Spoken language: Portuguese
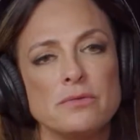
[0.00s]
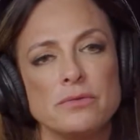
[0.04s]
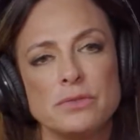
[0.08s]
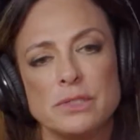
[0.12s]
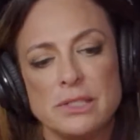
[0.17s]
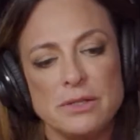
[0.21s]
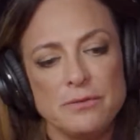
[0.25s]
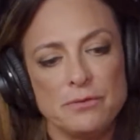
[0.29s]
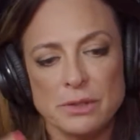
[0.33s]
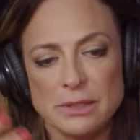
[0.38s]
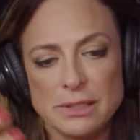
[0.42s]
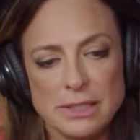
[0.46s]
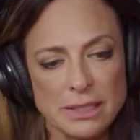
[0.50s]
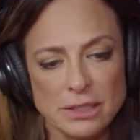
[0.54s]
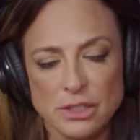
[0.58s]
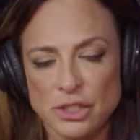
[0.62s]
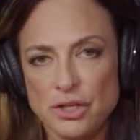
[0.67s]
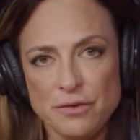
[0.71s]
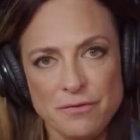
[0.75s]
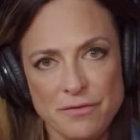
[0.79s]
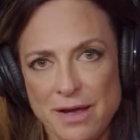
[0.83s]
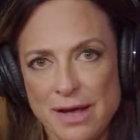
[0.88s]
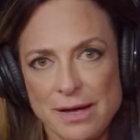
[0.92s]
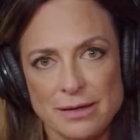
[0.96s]
se você
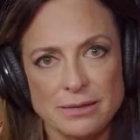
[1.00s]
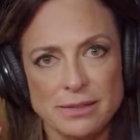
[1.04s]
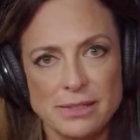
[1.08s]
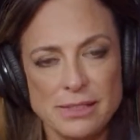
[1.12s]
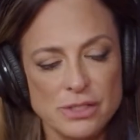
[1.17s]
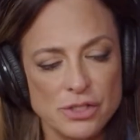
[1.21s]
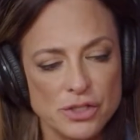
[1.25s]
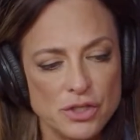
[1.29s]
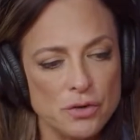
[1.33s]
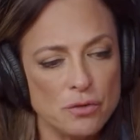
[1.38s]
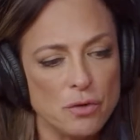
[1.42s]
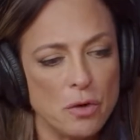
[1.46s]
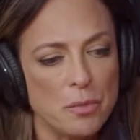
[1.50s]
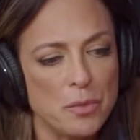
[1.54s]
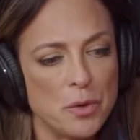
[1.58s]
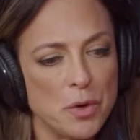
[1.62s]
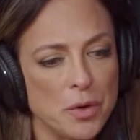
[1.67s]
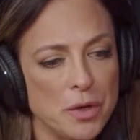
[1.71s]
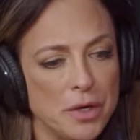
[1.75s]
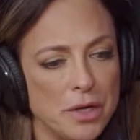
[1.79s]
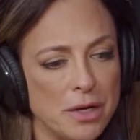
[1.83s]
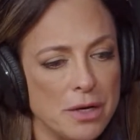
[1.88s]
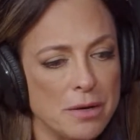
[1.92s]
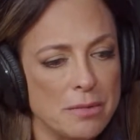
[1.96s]
estiver assistindo ao
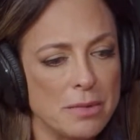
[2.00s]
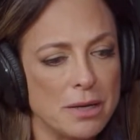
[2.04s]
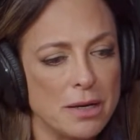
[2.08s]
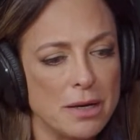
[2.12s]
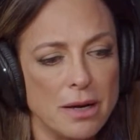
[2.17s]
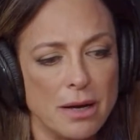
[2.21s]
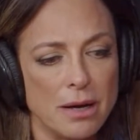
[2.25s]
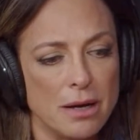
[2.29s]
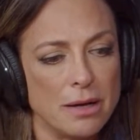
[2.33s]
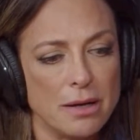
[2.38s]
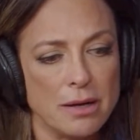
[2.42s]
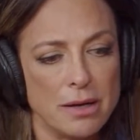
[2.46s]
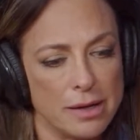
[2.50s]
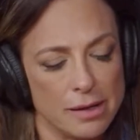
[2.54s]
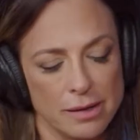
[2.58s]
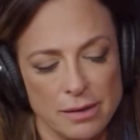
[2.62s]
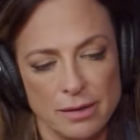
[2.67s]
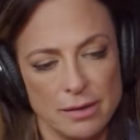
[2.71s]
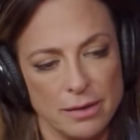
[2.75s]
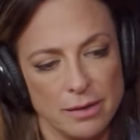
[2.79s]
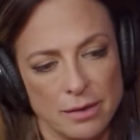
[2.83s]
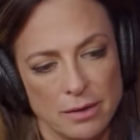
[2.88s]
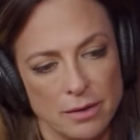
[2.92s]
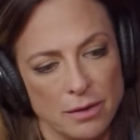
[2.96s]
programa,
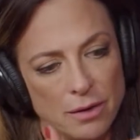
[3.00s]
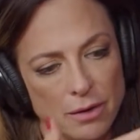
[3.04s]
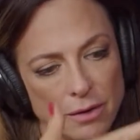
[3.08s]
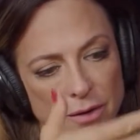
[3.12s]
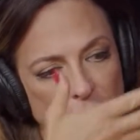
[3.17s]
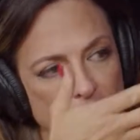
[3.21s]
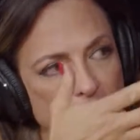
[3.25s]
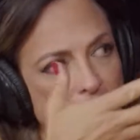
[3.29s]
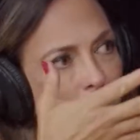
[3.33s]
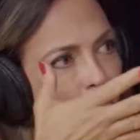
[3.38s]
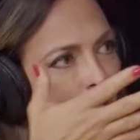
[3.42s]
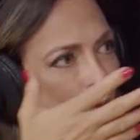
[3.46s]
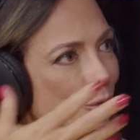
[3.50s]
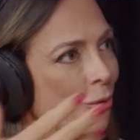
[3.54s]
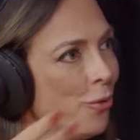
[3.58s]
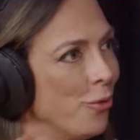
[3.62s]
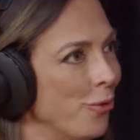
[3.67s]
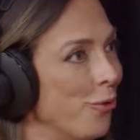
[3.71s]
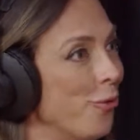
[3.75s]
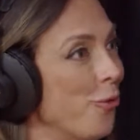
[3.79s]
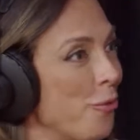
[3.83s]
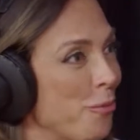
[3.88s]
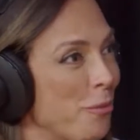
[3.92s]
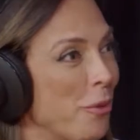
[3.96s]
é, aqui
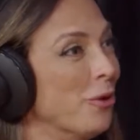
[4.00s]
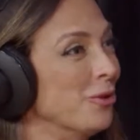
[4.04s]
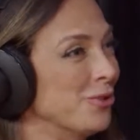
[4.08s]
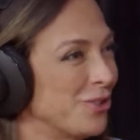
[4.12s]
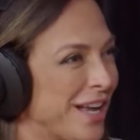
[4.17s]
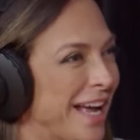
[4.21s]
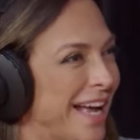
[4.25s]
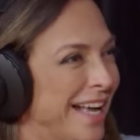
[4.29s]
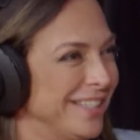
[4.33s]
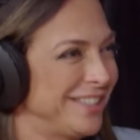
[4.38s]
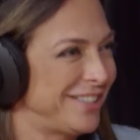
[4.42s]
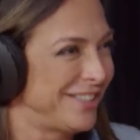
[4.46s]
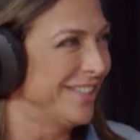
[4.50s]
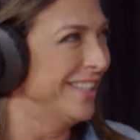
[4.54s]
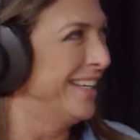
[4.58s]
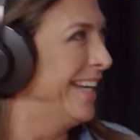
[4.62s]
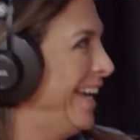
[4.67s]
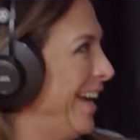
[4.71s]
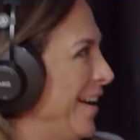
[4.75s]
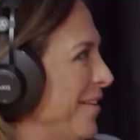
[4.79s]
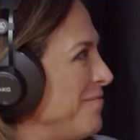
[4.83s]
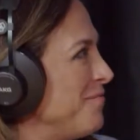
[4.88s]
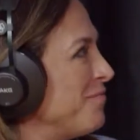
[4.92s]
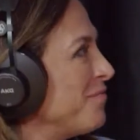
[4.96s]
o, o podcast, né?
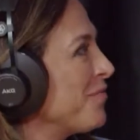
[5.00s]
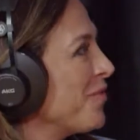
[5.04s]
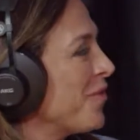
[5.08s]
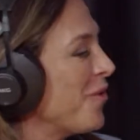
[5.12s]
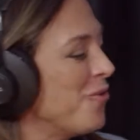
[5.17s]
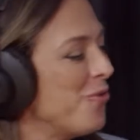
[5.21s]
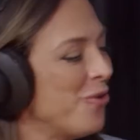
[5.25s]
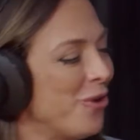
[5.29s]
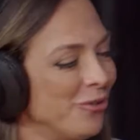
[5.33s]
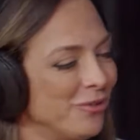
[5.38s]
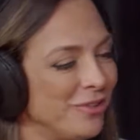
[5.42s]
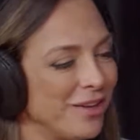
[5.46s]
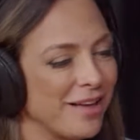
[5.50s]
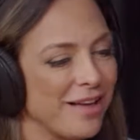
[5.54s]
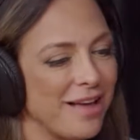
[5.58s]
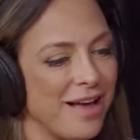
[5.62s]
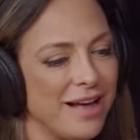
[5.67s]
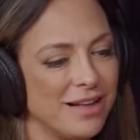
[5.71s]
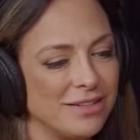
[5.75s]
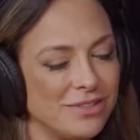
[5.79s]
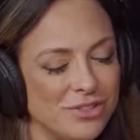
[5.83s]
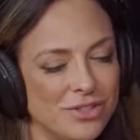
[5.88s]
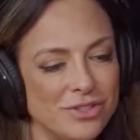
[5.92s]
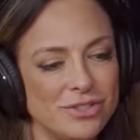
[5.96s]
é. né? o On The
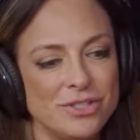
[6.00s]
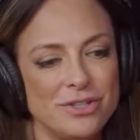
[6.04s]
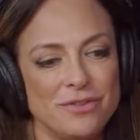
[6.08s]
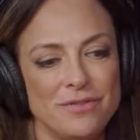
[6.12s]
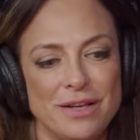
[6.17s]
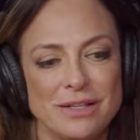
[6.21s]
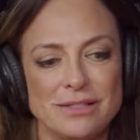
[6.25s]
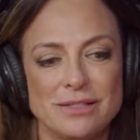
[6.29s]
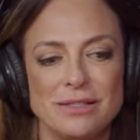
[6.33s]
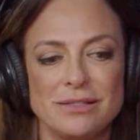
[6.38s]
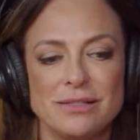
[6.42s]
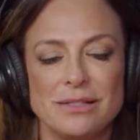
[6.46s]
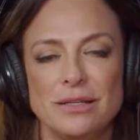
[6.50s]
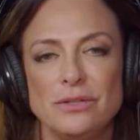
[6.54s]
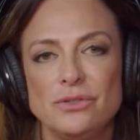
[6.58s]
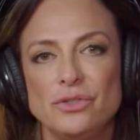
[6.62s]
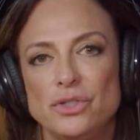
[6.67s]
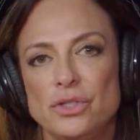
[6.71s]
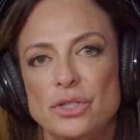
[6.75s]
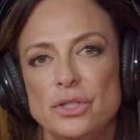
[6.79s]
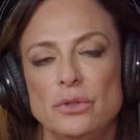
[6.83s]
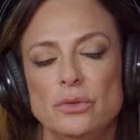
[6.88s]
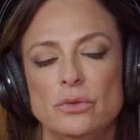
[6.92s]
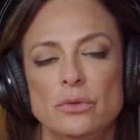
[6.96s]
Cast, estiver se
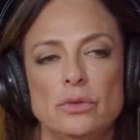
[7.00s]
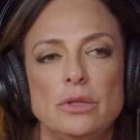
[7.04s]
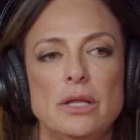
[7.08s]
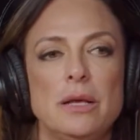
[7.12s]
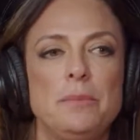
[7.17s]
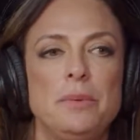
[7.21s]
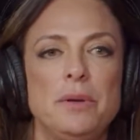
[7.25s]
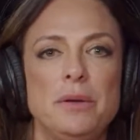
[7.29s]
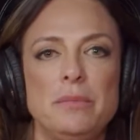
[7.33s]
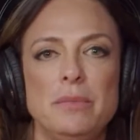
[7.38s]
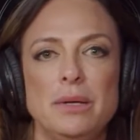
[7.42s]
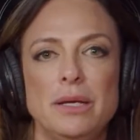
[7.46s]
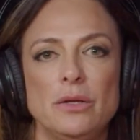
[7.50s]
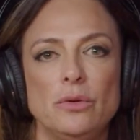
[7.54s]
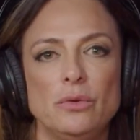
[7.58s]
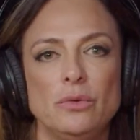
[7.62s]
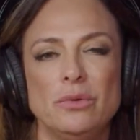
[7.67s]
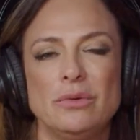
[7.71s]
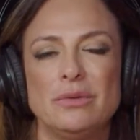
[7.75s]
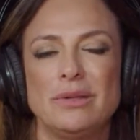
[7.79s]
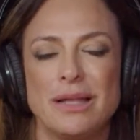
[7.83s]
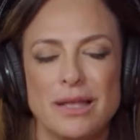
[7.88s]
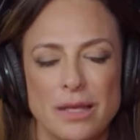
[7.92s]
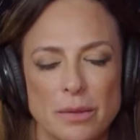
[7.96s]
sentindo
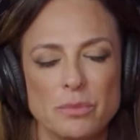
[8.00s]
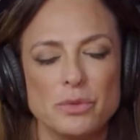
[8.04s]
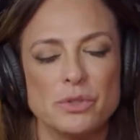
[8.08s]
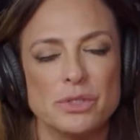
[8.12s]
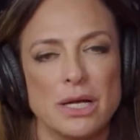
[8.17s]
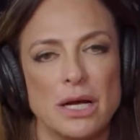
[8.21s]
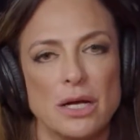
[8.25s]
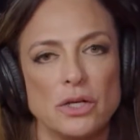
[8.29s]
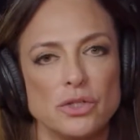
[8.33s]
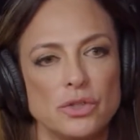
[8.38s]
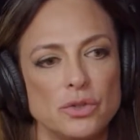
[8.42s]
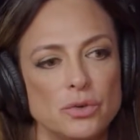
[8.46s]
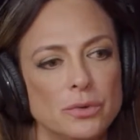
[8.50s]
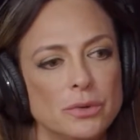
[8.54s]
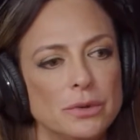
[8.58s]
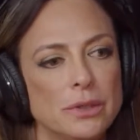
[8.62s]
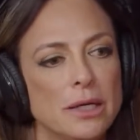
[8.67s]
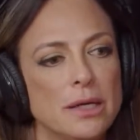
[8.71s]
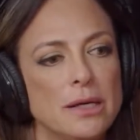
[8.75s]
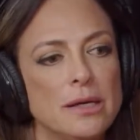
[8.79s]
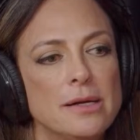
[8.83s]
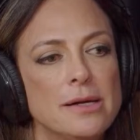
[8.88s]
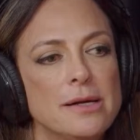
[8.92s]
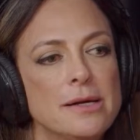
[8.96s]
deprimido, tem que buscar
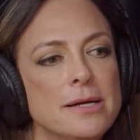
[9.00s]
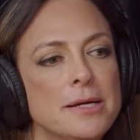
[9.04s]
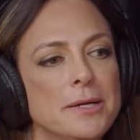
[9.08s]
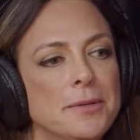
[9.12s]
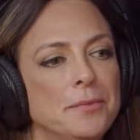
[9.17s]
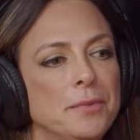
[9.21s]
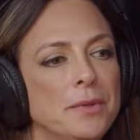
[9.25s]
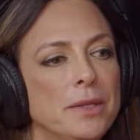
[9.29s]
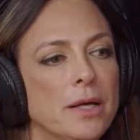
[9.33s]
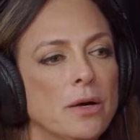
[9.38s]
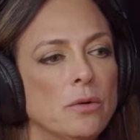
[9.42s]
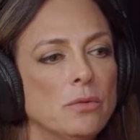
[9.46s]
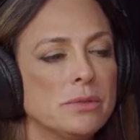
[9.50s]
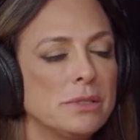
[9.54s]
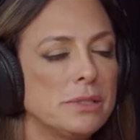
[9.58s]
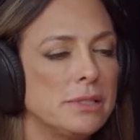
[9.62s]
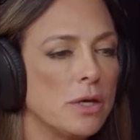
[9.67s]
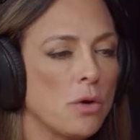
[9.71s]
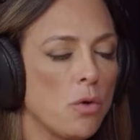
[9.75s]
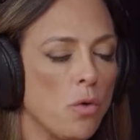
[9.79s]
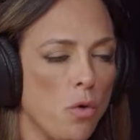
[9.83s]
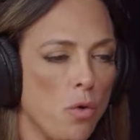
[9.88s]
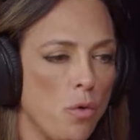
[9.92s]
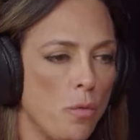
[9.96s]
ajuda. Não
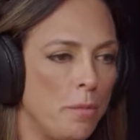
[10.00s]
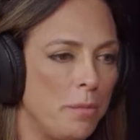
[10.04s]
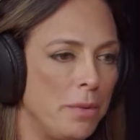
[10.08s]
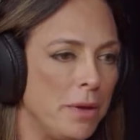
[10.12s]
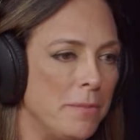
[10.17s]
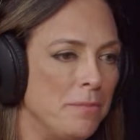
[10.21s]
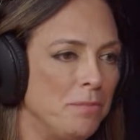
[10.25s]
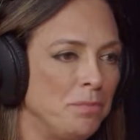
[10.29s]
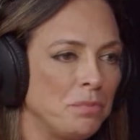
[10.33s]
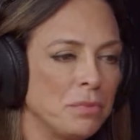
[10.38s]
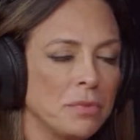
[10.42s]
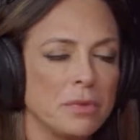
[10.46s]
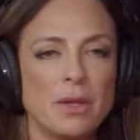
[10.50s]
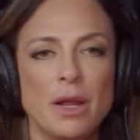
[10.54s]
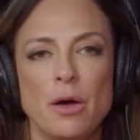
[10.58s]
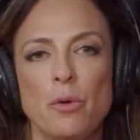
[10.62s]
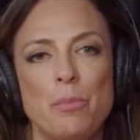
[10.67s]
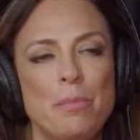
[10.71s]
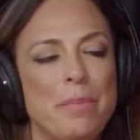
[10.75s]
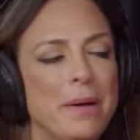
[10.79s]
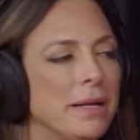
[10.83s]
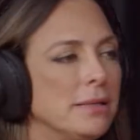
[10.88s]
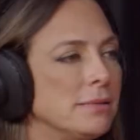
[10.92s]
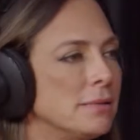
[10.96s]
se culpe,
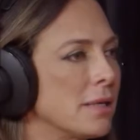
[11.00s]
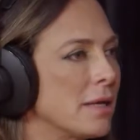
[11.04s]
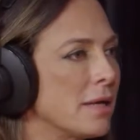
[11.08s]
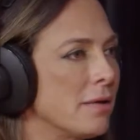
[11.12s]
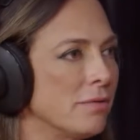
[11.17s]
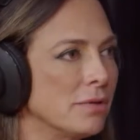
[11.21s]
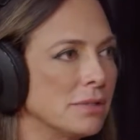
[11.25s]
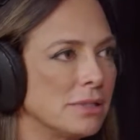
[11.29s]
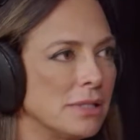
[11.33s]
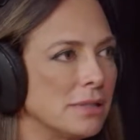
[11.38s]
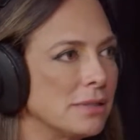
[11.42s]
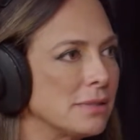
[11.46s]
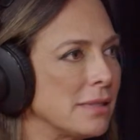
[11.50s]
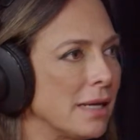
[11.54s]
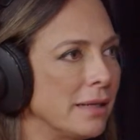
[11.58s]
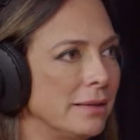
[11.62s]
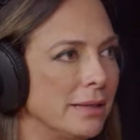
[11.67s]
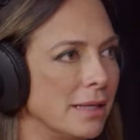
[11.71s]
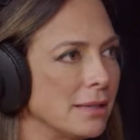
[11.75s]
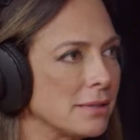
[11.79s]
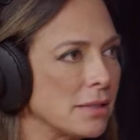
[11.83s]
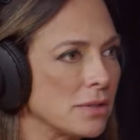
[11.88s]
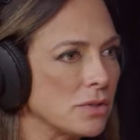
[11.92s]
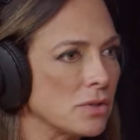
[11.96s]
não pense que você sai
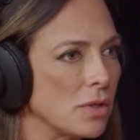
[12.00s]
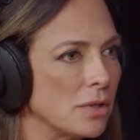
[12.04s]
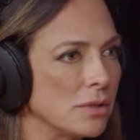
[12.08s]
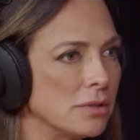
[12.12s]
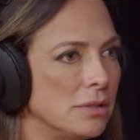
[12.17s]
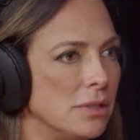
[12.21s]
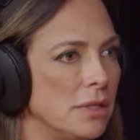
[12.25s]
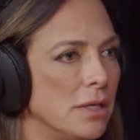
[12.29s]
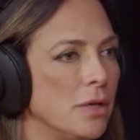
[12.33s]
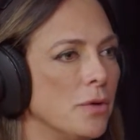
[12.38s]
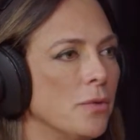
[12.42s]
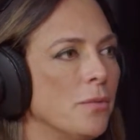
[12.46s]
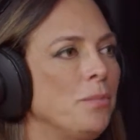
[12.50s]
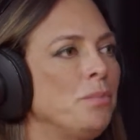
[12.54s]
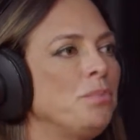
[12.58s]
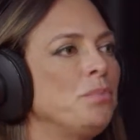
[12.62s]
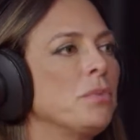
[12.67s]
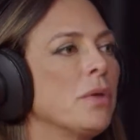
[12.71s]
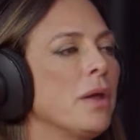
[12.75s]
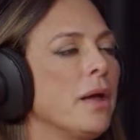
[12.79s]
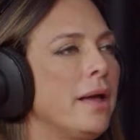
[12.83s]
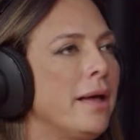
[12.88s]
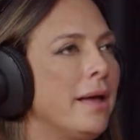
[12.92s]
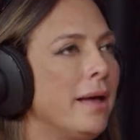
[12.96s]
dessa sozinho.
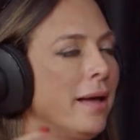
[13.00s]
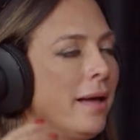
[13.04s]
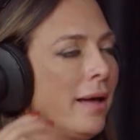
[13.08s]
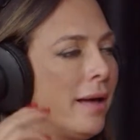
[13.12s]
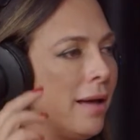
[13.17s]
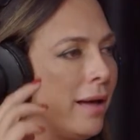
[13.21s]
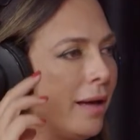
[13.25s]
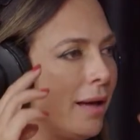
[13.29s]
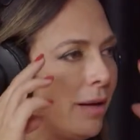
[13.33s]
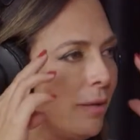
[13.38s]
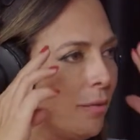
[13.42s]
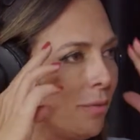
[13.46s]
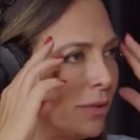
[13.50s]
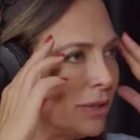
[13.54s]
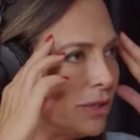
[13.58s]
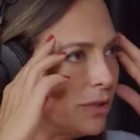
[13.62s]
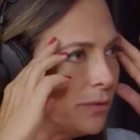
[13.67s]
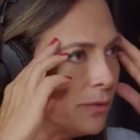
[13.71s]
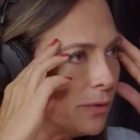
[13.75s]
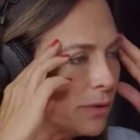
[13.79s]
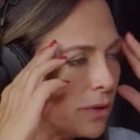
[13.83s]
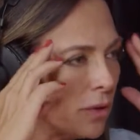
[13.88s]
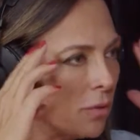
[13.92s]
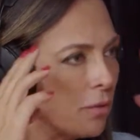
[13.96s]
É uma
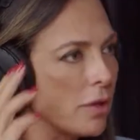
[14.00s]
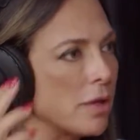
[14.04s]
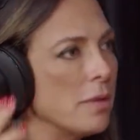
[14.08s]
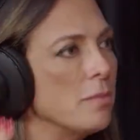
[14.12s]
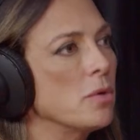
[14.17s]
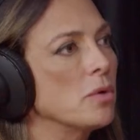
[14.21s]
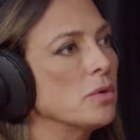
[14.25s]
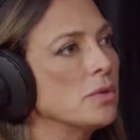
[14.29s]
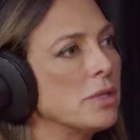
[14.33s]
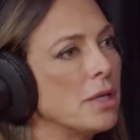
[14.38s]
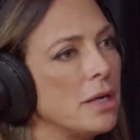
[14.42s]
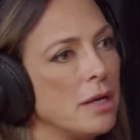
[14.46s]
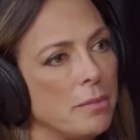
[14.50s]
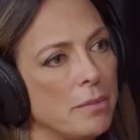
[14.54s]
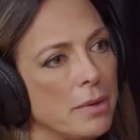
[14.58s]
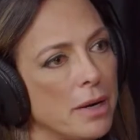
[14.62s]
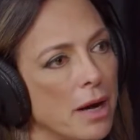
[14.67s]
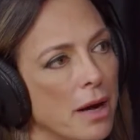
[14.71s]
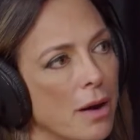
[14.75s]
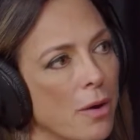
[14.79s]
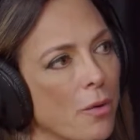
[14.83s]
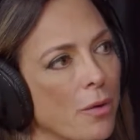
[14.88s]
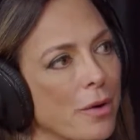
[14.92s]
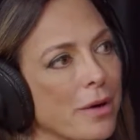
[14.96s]
disfunção
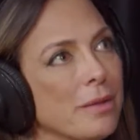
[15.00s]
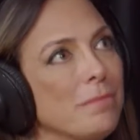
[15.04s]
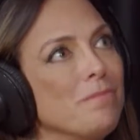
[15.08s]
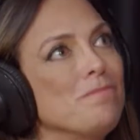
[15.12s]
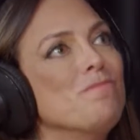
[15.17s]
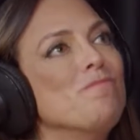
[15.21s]
químico-cerebral